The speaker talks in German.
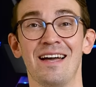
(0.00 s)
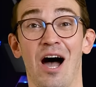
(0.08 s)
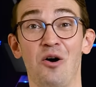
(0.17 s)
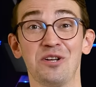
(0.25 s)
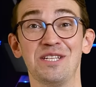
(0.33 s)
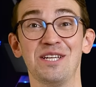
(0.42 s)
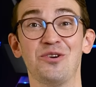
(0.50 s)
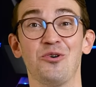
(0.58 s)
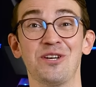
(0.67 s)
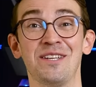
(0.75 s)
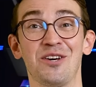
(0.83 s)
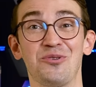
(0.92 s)
Auch die
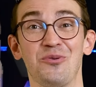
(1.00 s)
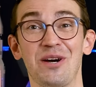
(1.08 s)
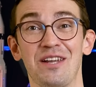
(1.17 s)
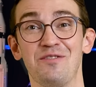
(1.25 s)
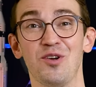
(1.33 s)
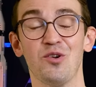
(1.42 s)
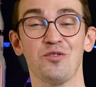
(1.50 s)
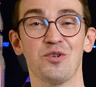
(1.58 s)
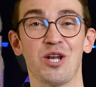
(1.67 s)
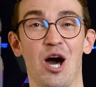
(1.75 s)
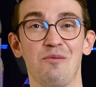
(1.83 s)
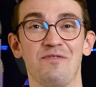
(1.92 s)
Koordinatorin für Luft-
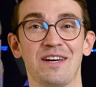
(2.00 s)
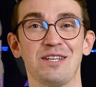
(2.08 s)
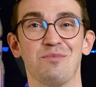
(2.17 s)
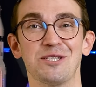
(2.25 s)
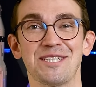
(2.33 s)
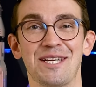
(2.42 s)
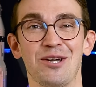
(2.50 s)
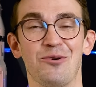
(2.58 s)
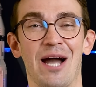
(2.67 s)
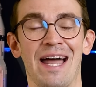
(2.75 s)
und Raumfahrt der Bundesregierung,